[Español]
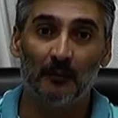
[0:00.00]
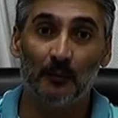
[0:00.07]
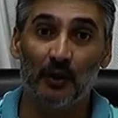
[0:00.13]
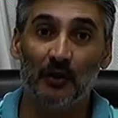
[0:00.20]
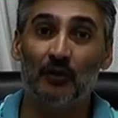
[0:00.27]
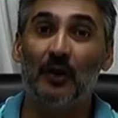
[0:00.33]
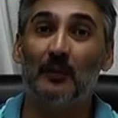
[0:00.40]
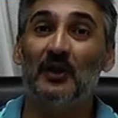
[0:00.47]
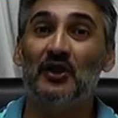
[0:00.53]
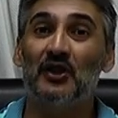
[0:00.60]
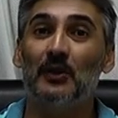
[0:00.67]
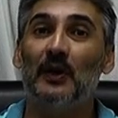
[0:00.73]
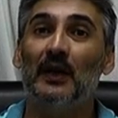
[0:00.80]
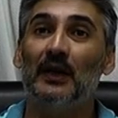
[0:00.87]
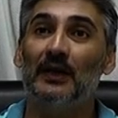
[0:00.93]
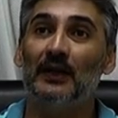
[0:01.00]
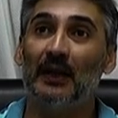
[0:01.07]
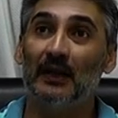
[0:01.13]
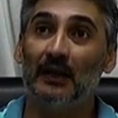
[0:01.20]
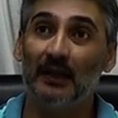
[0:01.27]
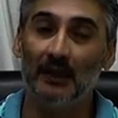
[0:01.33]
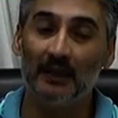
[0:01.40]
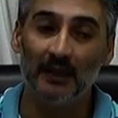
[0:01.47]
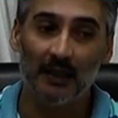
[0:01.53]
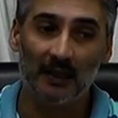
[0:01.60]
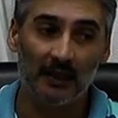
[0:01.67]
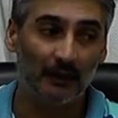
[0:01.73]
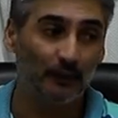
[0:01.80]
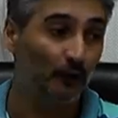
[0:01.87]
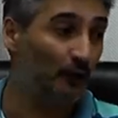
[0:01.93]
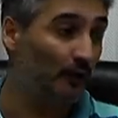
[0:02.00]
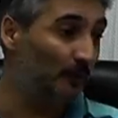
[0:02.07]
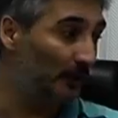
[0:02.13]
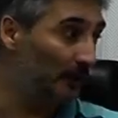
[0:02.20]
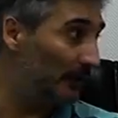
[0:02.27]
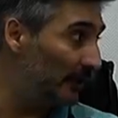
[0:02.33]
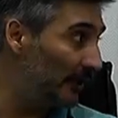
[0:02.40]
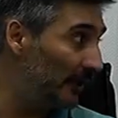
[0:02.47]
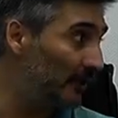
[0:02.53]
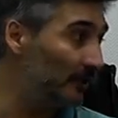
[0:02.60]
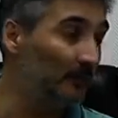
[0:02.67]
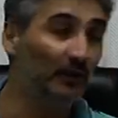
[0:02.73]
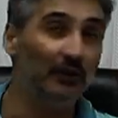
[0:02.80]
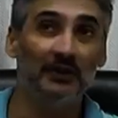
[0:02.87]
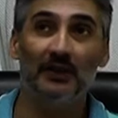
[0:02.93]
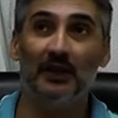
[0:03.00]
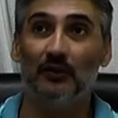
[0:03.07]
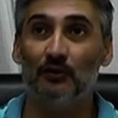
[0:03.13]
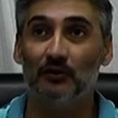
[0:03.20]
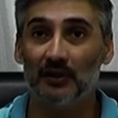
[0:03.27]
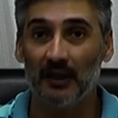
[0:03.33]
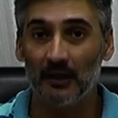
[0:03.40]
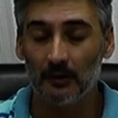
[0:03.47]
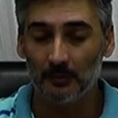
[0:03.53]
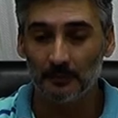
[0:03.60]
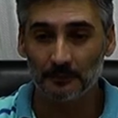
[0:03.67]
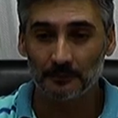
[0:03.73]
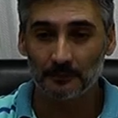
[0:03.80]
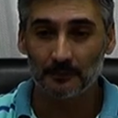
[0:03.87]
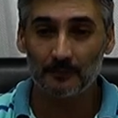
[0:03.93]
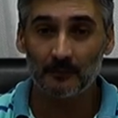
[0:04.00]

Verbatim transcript: Por eso también llevarle tranquilidad a todos los proveedores, como decía Gonzalo,